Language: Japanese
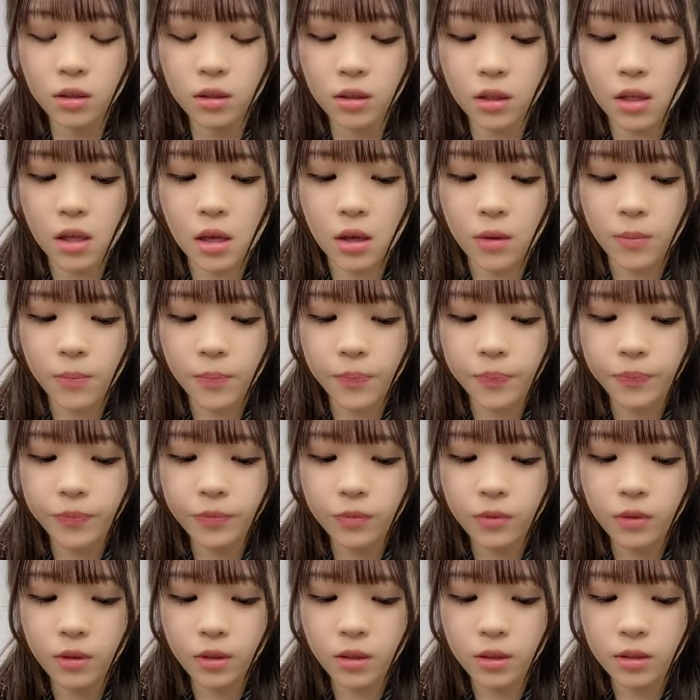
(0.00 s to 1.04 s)
ね、
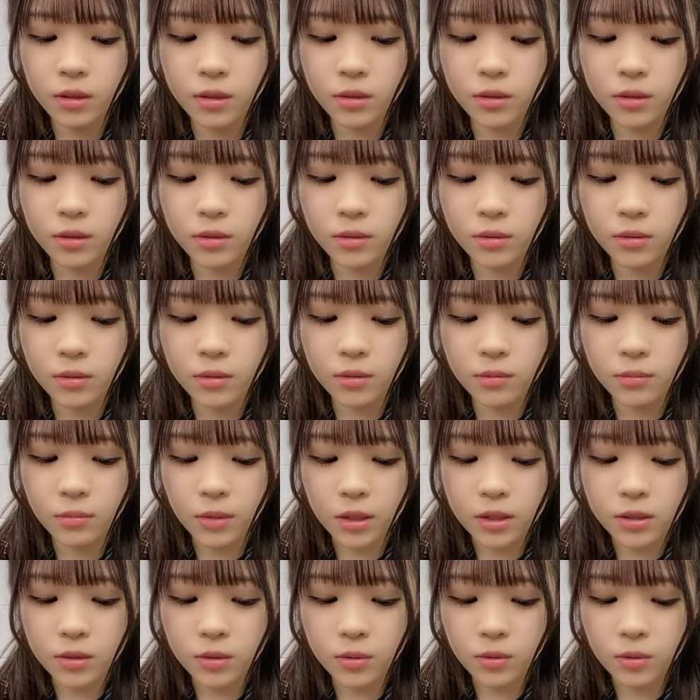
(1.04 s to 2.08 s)

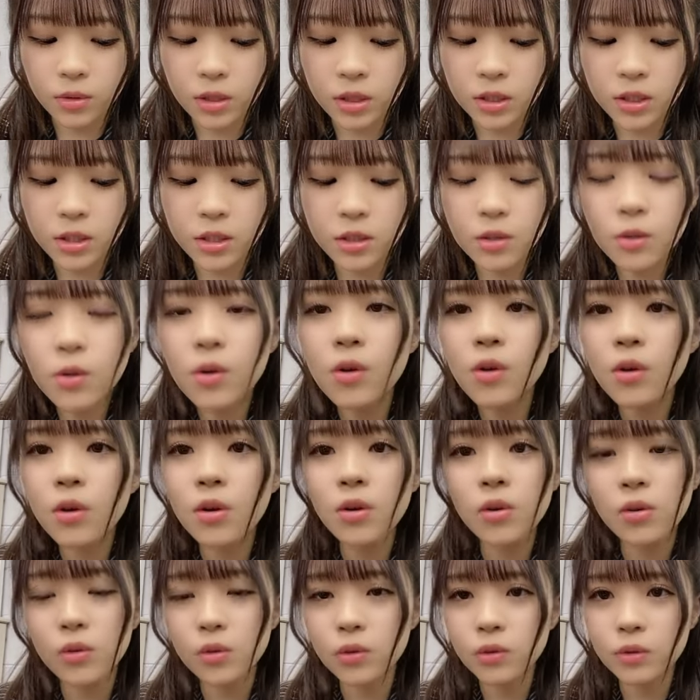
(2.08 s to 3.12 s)
まあ、その、一
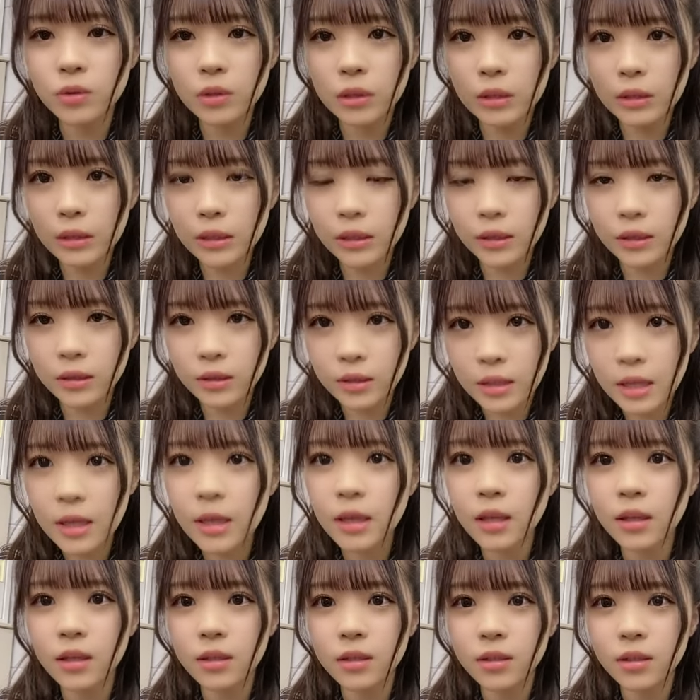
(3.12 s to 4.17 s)
応、
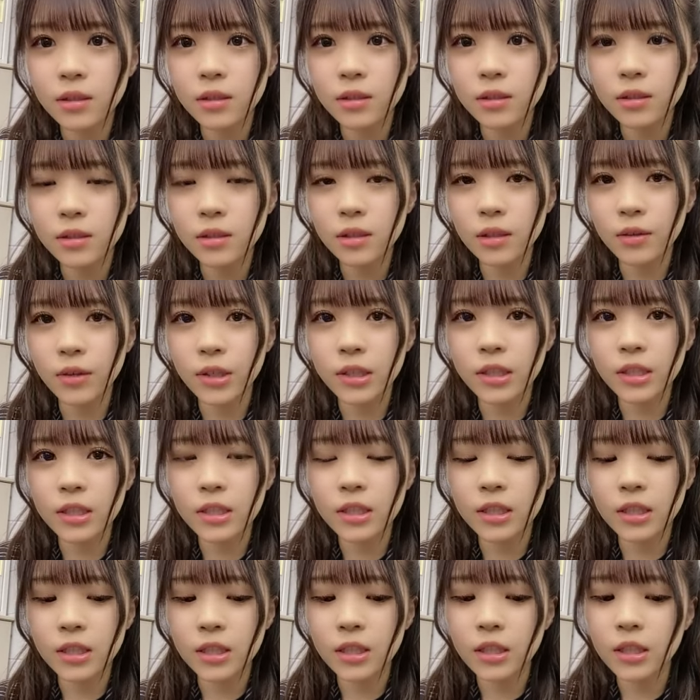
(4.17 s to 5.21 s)
ね
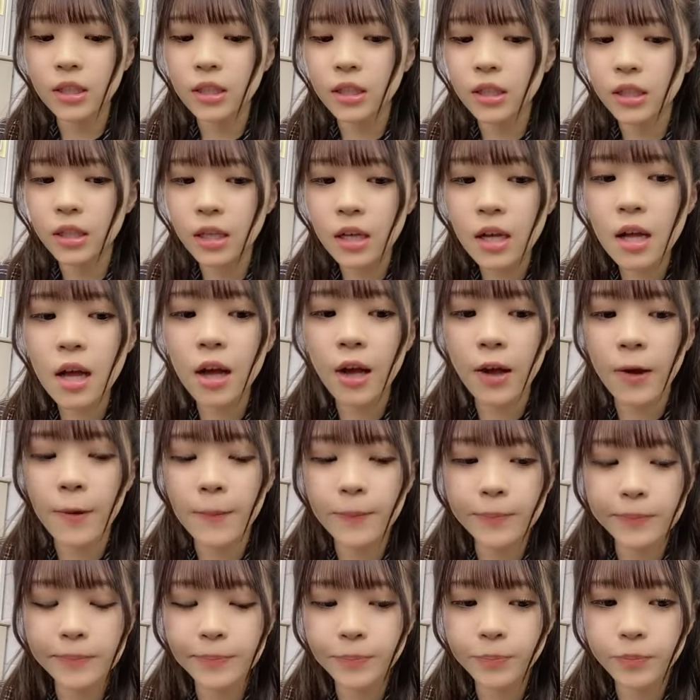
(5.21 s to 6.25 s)
私が
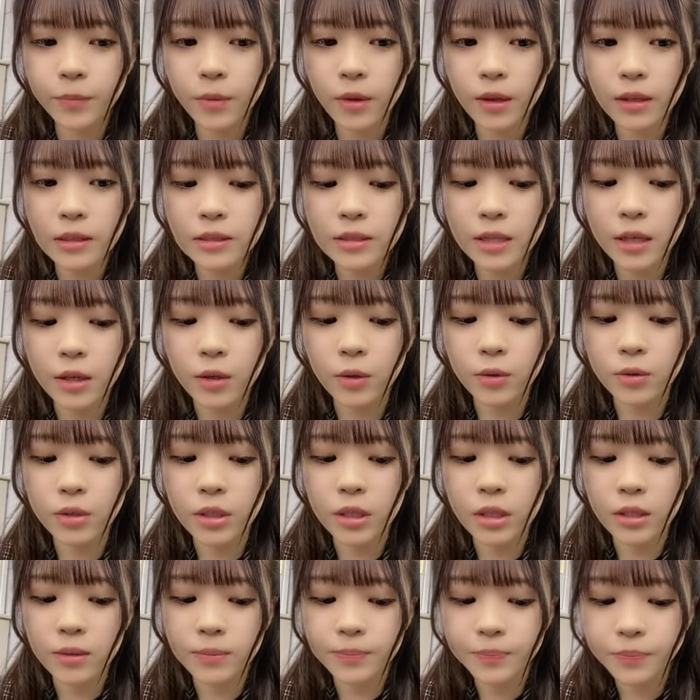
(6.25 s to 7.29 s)
最後
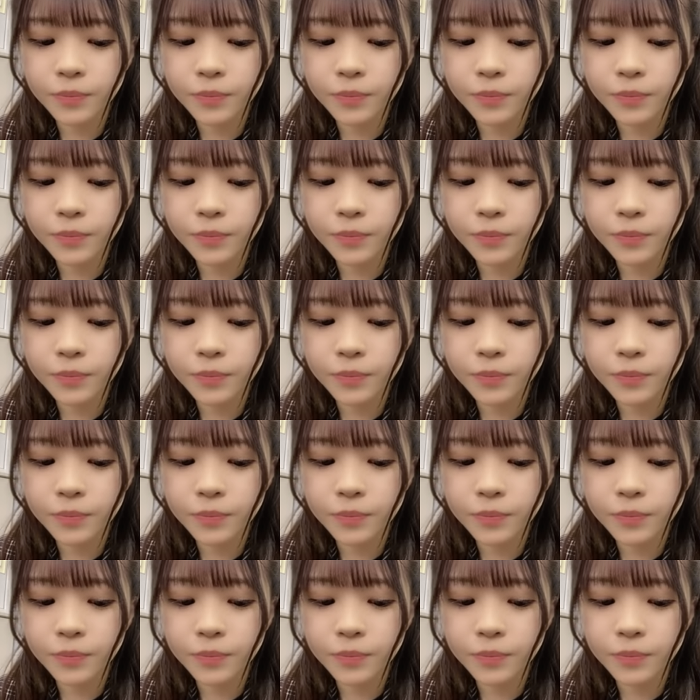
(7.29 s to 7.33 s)
に